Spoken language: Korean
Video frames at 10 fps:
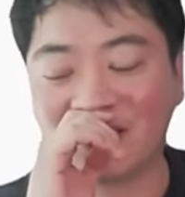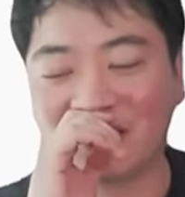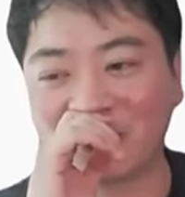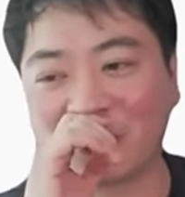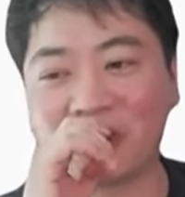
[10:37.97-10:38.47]

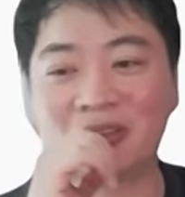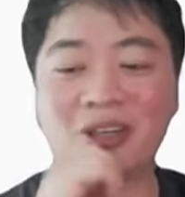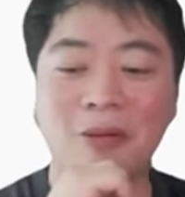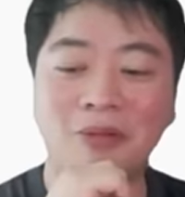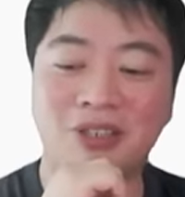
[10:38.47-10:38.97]
그리고
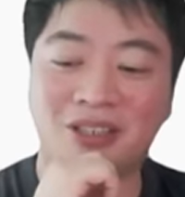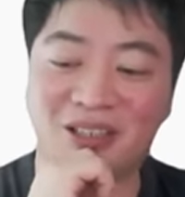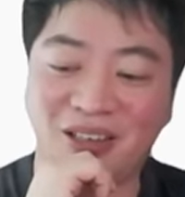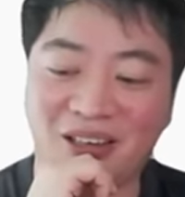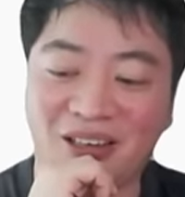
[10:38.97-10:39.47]
이특가
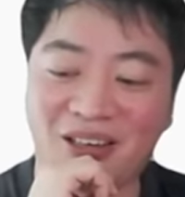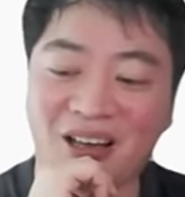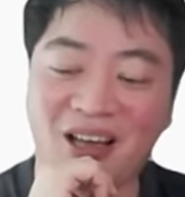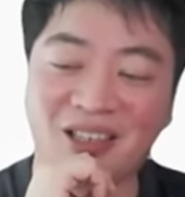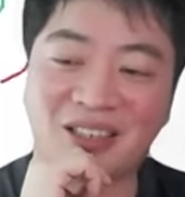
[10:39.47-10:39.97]
PC
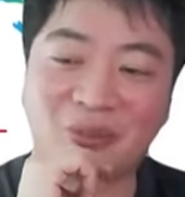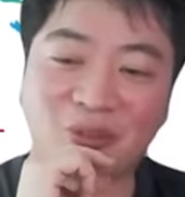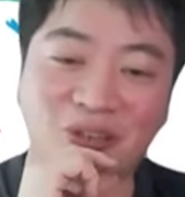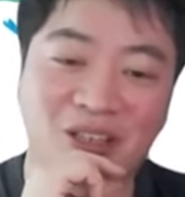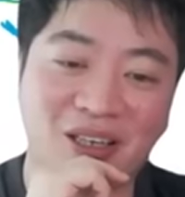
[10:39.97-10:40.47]
하는
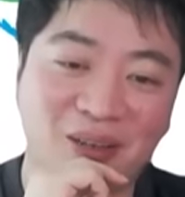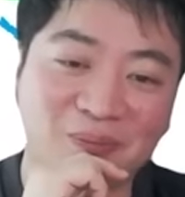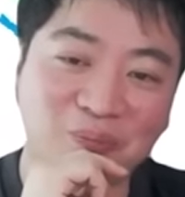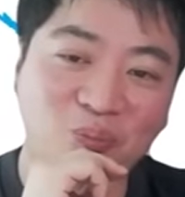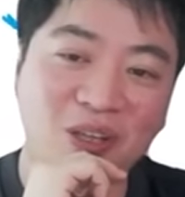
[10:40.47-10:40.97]
사람 중에
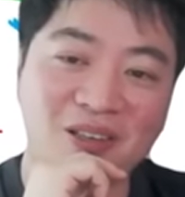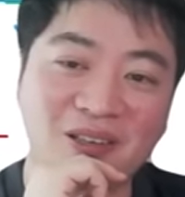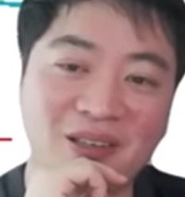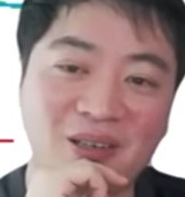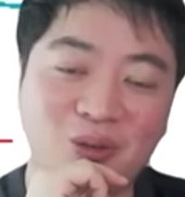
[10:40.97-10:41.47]

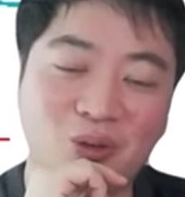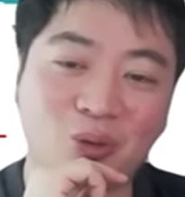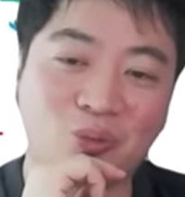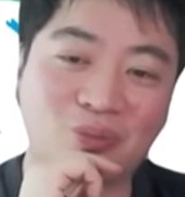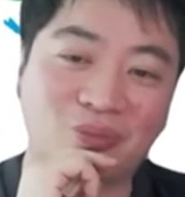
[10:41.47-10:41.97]

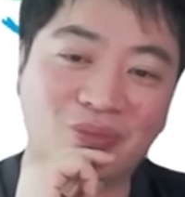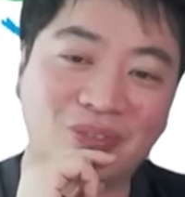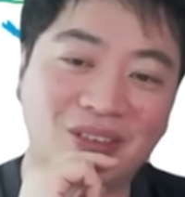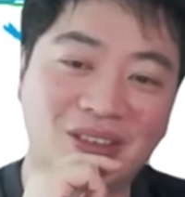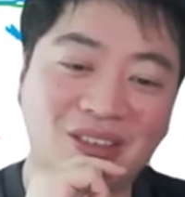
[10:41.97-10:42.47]
좀,
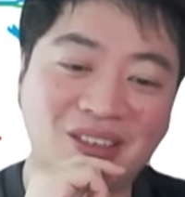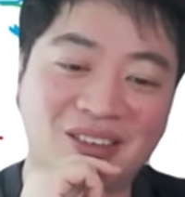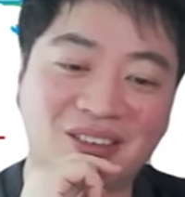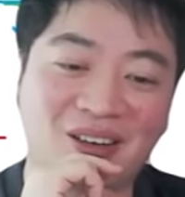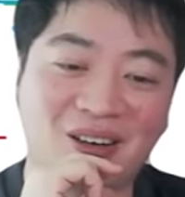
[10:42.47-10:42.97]

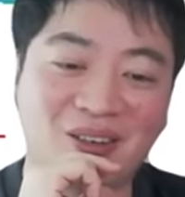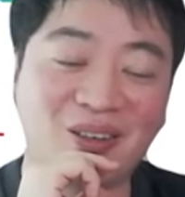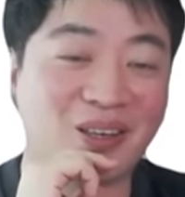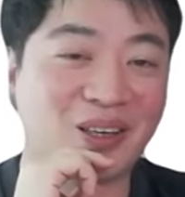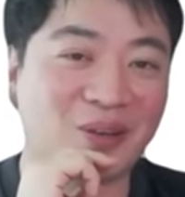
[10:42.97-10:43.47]
아,
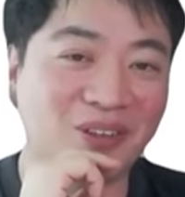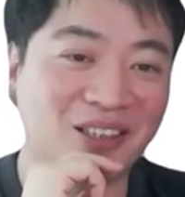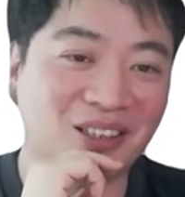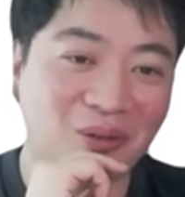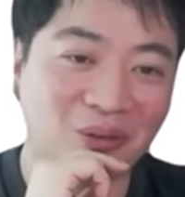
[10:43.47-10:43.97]
이렇게 얘기하면
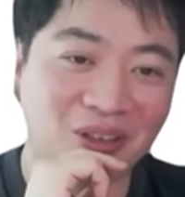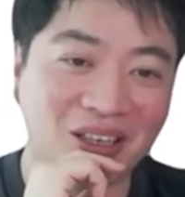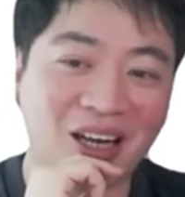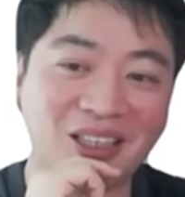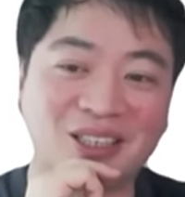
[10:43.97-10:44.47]
될까 모르겠는데,
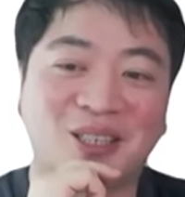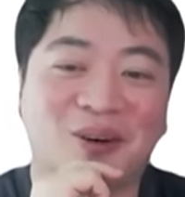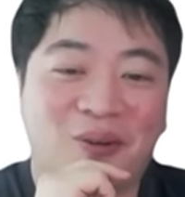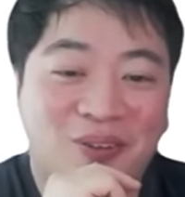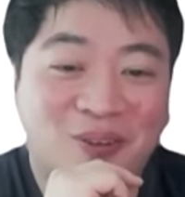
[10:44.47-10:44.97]

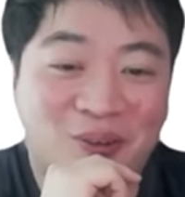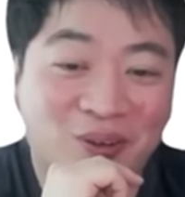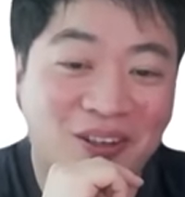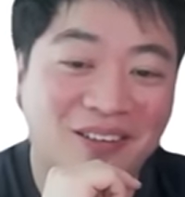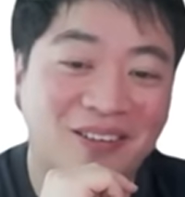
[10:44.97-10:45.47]
양아치스러운
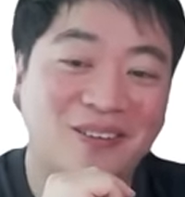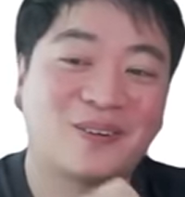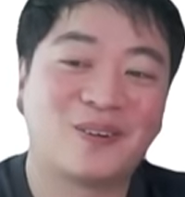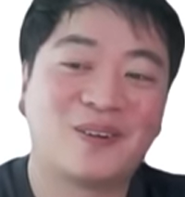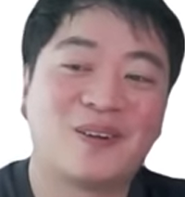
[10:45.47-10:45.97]
것도 있거든요?
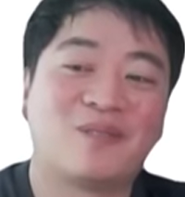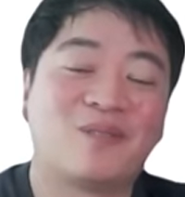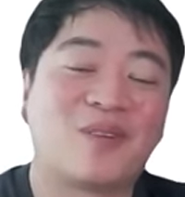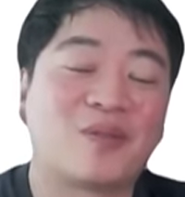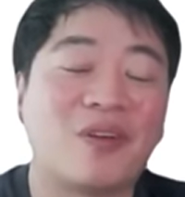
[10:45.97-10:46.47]

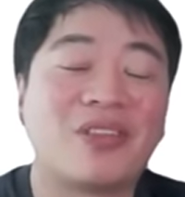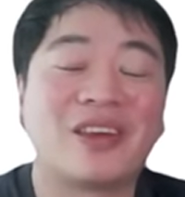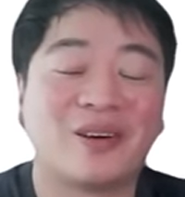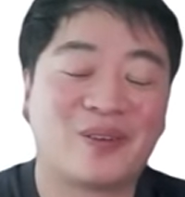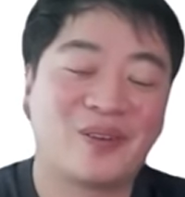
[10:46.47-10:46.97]
그게
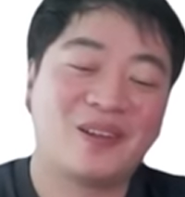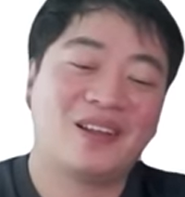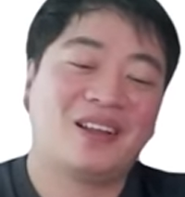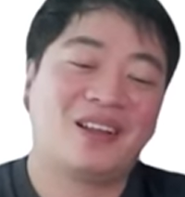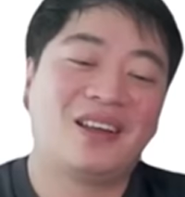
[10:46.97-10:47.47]
뭔데요?
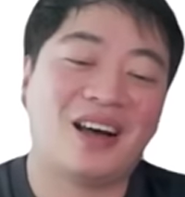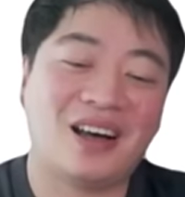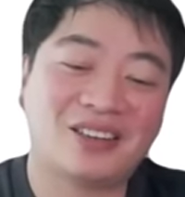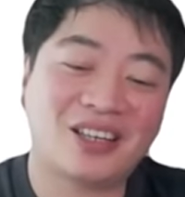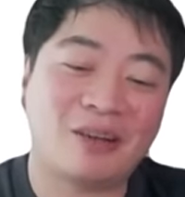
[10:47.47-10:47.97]

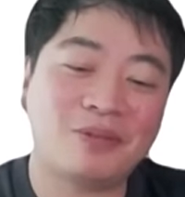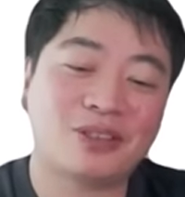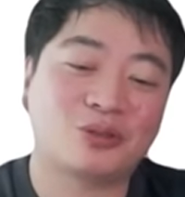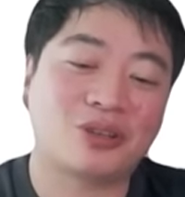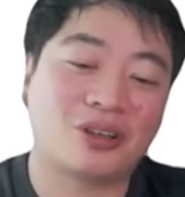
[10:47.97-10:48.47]
아, 특가
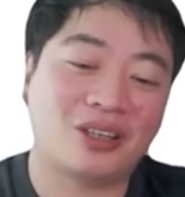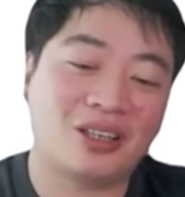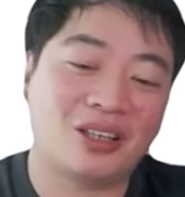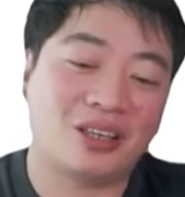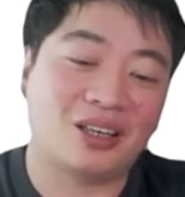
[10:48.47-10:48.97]
PC
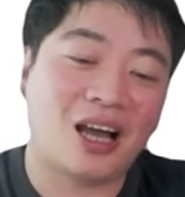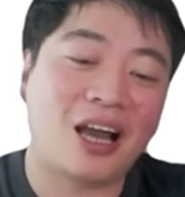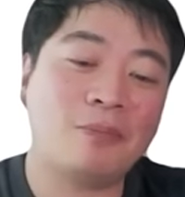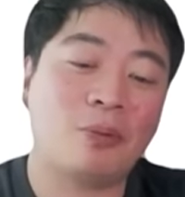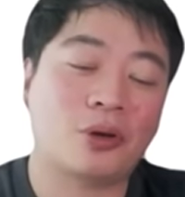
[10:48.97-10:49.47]
구성이
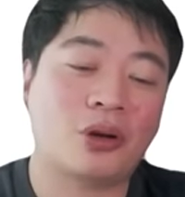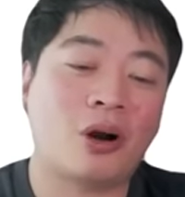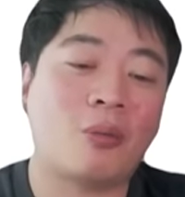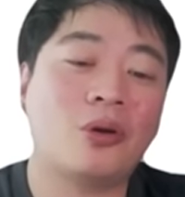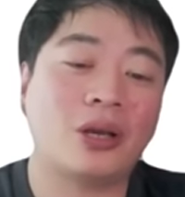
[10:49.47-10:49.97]
할인폭이
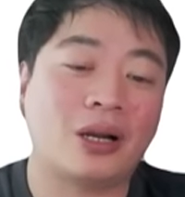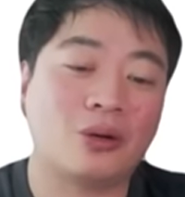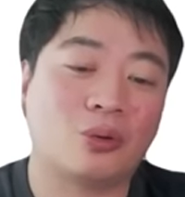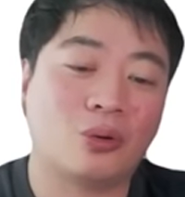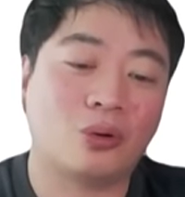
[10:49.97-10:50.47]
커 보이게
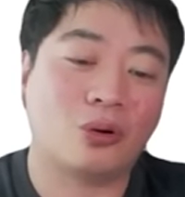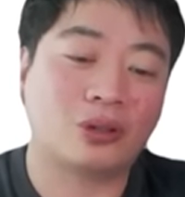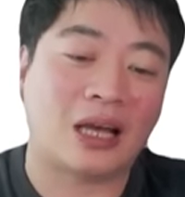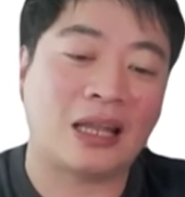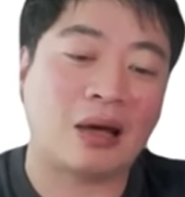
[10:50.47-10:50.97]
하려고
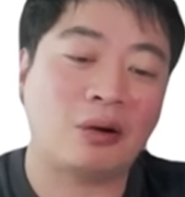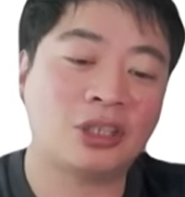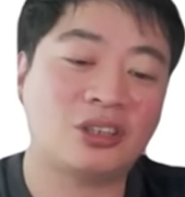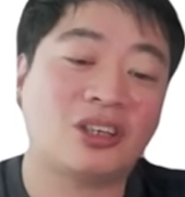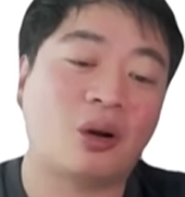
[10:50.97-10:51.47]
다나와
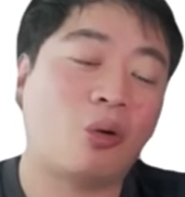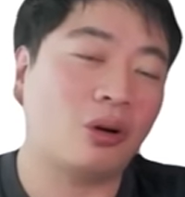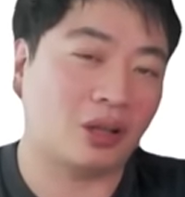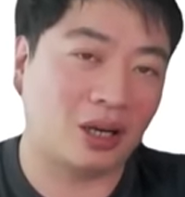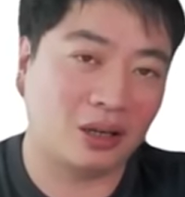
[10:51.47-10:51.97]
최저가를
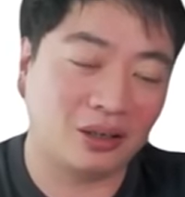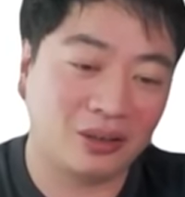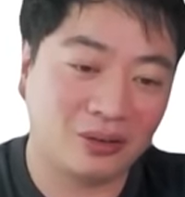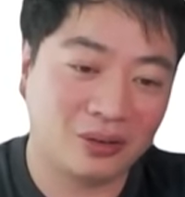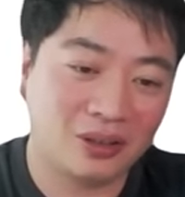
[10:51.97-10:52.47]
올려달라
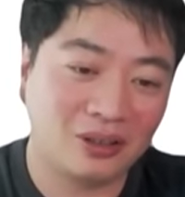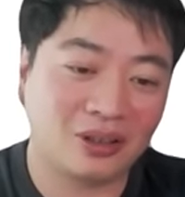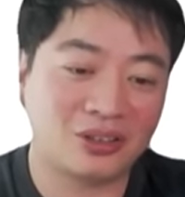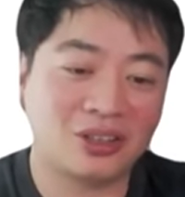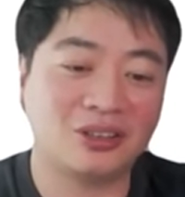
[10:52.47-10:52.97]
그래요.
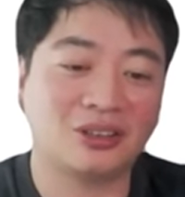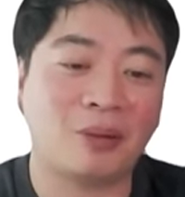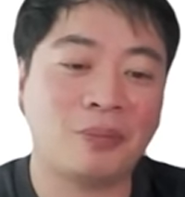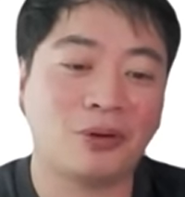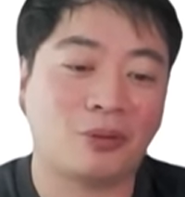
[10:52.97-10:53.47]
그러니까 지는
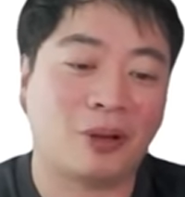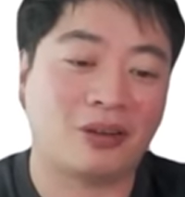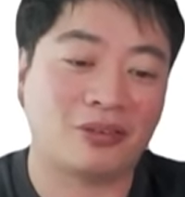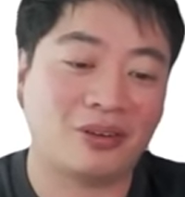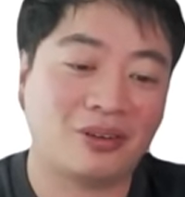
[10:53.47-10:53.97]
덤핑으로
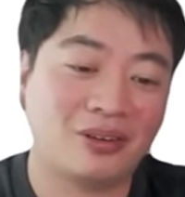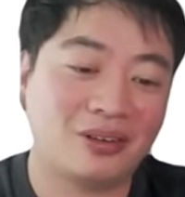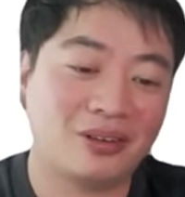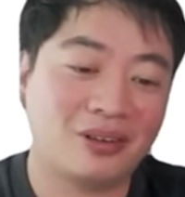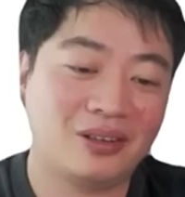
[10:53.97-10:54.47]
받았어.
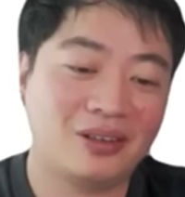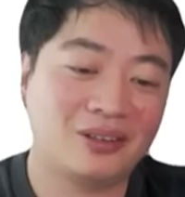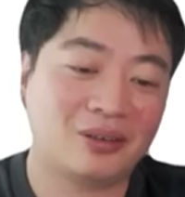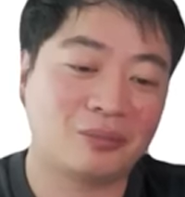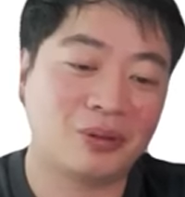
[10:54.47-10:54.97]

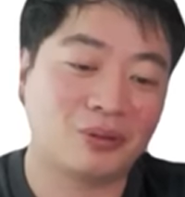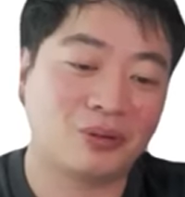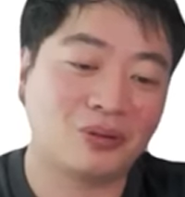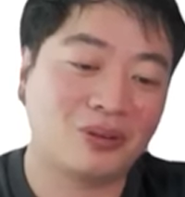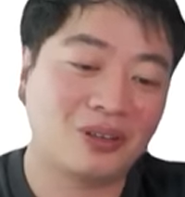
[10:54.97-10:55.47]

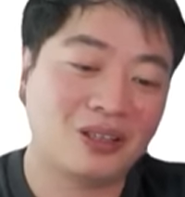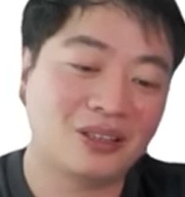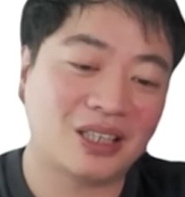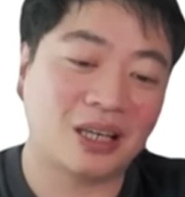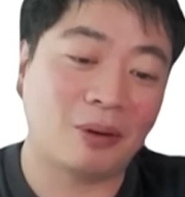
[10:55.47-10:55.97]
덤핑으로.
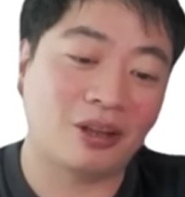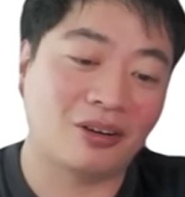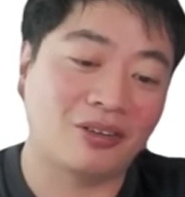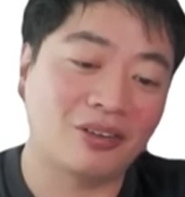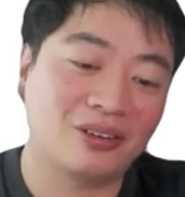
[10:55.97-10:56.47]
싸게
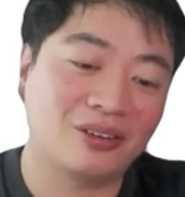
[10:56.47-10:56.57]
받았거든.